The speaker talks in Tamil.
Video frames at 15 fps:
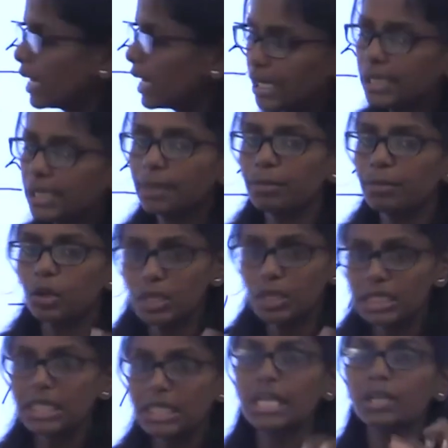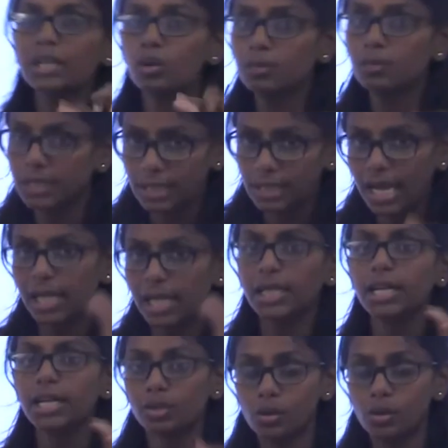அண்ணன் தம்பி கொஸ்டின்ல அது ஒண்ணு மிஸ்
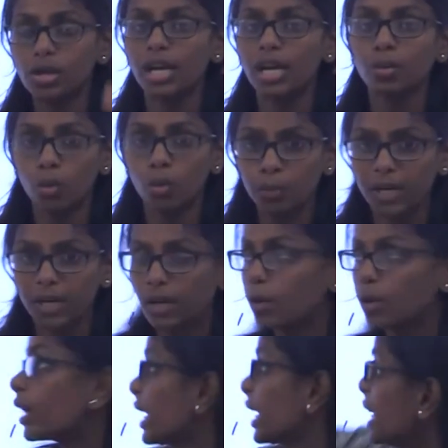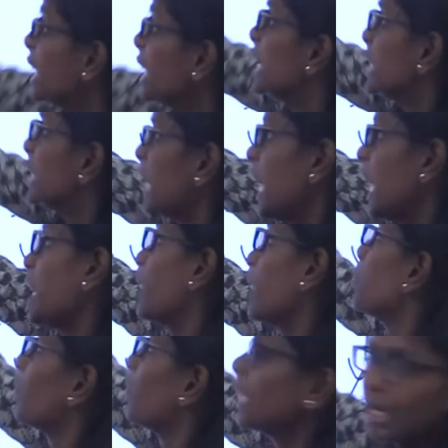ஆயிருக்கு நான் சொல்றேன் நோட் பண்ணிக்கோங்க ஏ
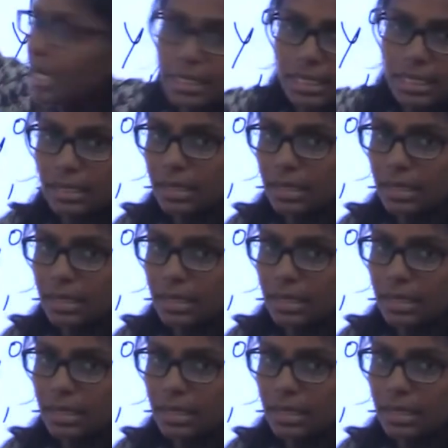என்பவர் எக்ஸின்